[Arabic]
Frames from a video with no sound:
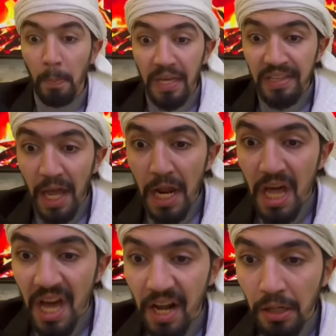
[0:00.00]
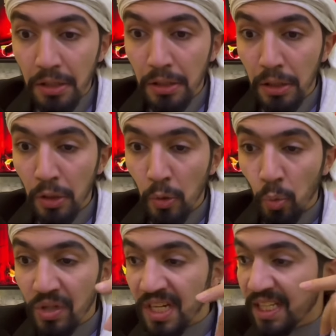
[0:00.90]
200 ليره
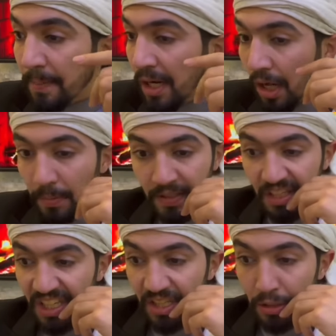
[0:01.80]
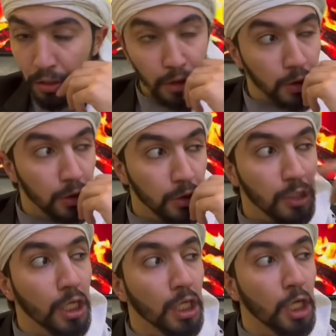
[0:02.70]
ونسيتها بقلابيتي
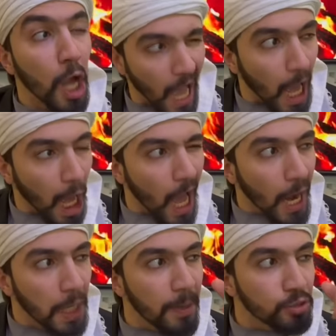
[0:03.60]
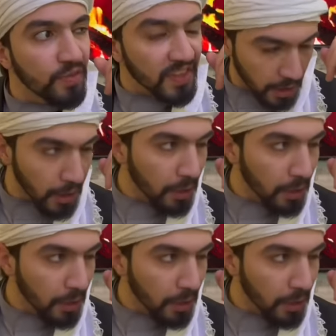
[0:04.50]
قرب اشوف انت